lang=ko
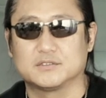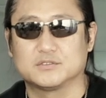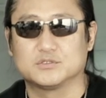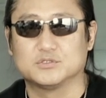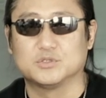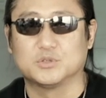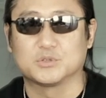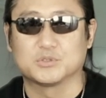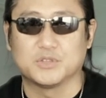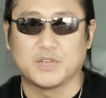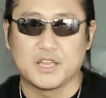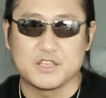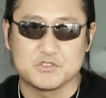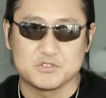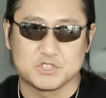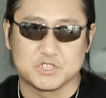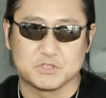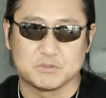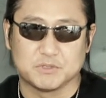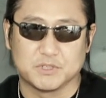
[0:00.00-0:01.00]
구독도
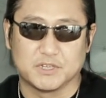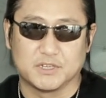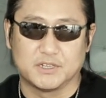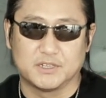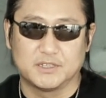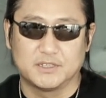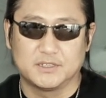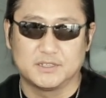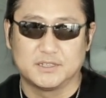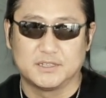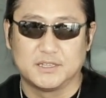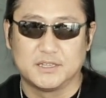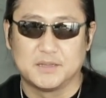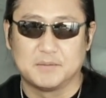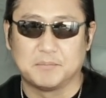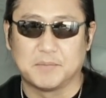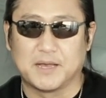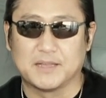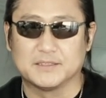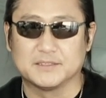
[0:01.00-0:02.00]
해주시고요.
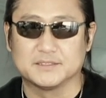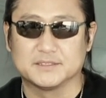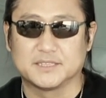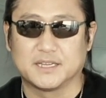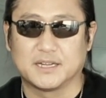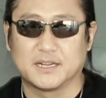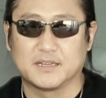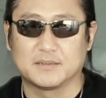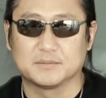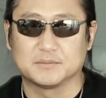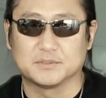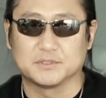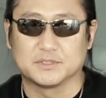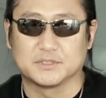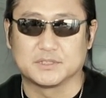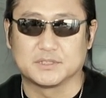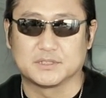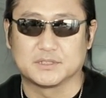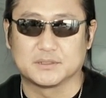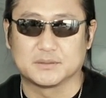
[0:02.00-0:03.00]
많은 사랑
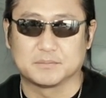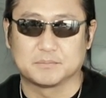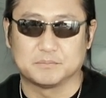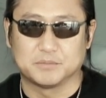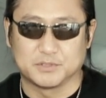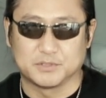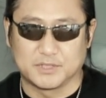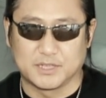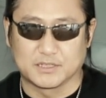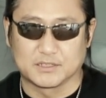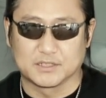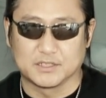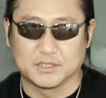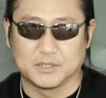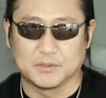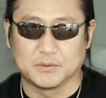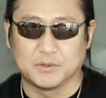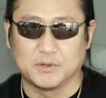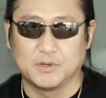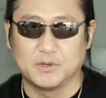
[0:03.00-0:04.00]

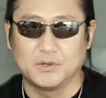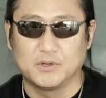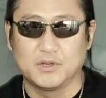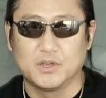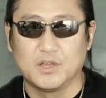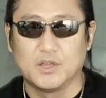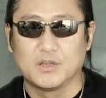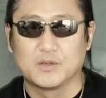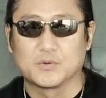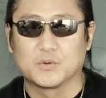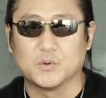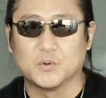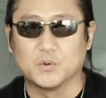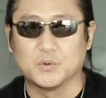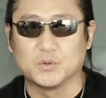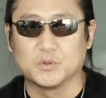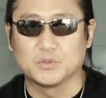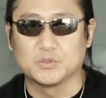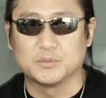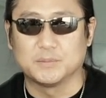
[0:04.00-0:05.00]
부탁드리고
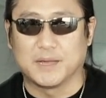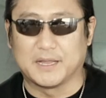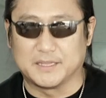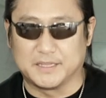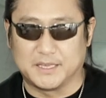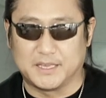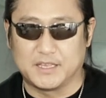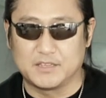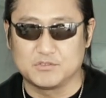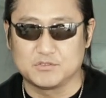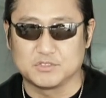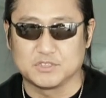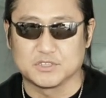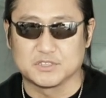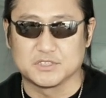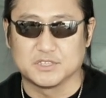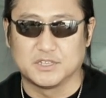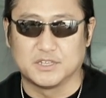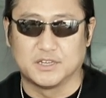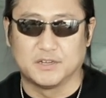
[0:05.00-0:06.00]
공유도 많이
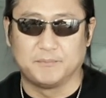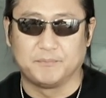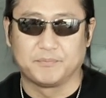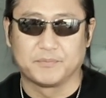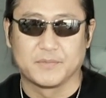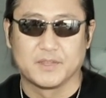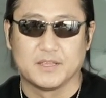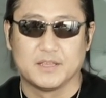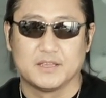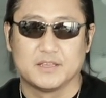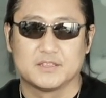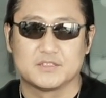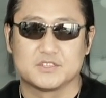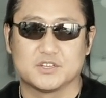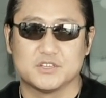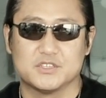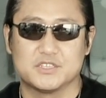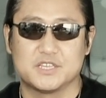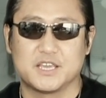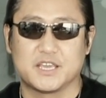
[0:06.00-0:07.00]
해주셔서
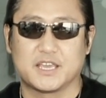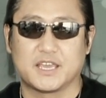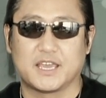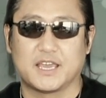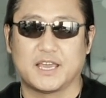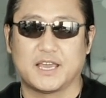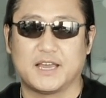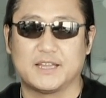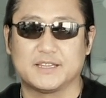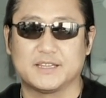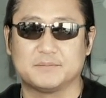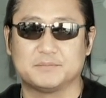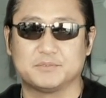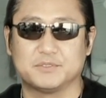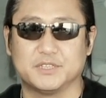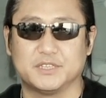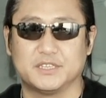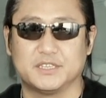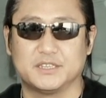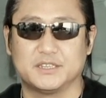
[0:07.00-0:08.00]
전세계
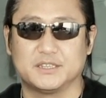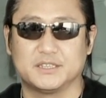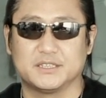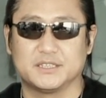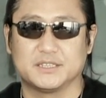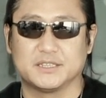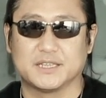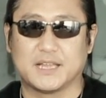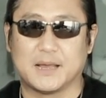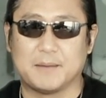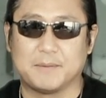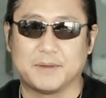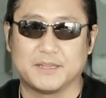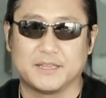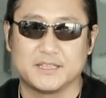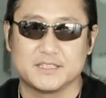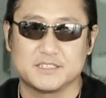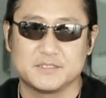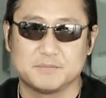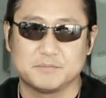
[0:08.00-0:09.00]
하나뿐인
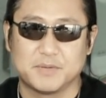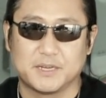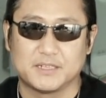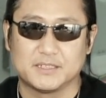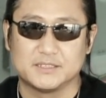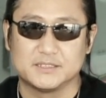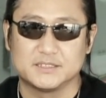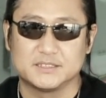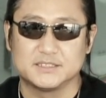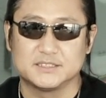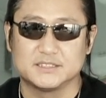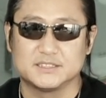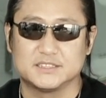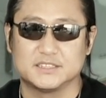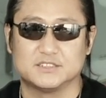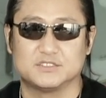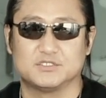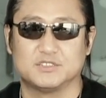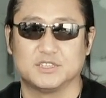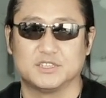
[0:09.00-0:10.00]
나만의 신발을
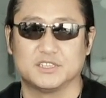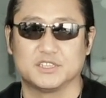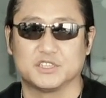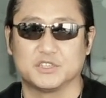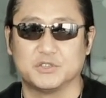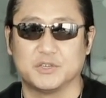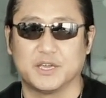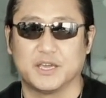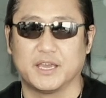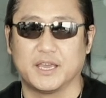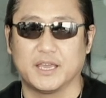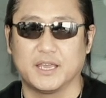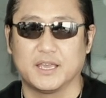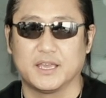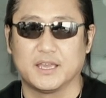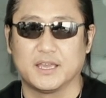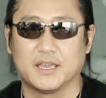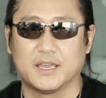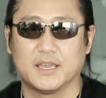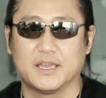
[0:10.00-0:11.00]
신으실 수 있는 기회
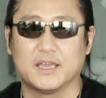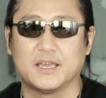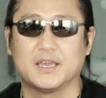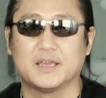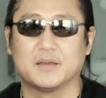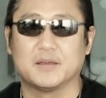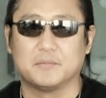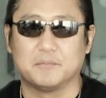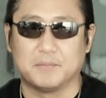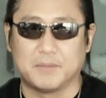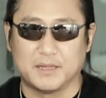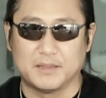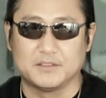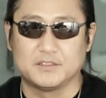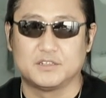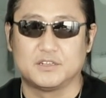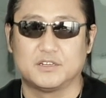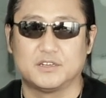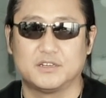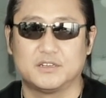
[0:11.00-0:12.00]

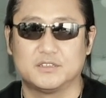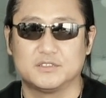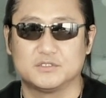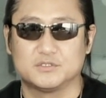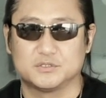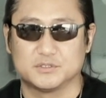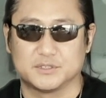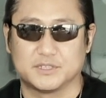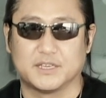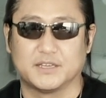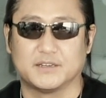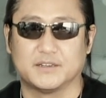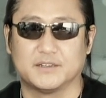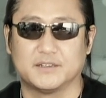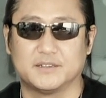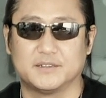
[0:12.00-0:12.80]
만들어 주세요.